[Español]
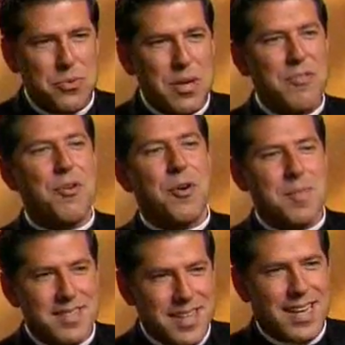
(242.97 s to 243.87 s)
es un
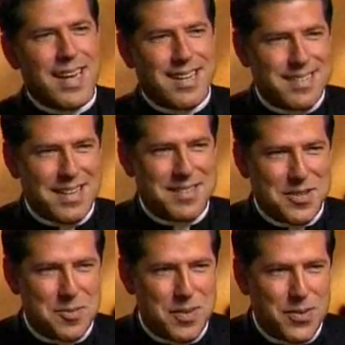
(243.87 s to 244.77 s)
uniforme, si quieres,
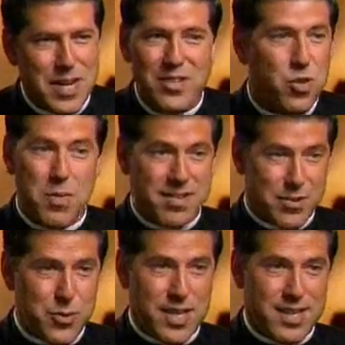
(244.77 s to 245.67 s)
eclesiástico, pero esto no me
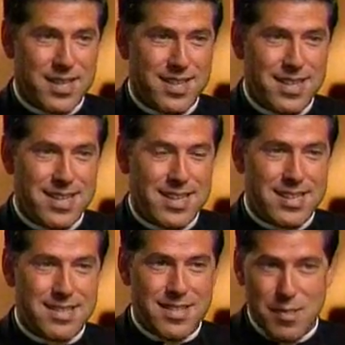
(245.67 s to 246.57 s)
hace cura.
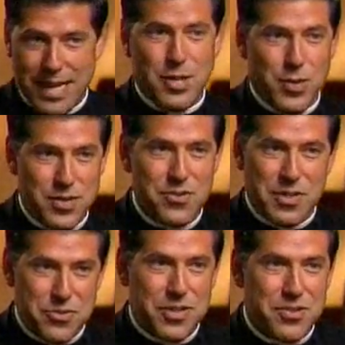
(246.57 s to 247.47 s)
Si me quito esto,
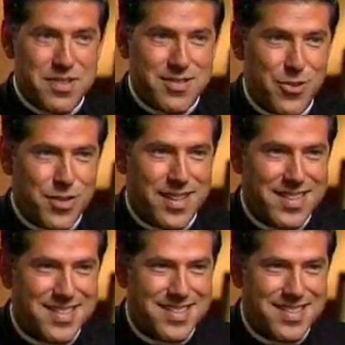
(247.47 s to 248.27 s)
sigo siendo sacerdote.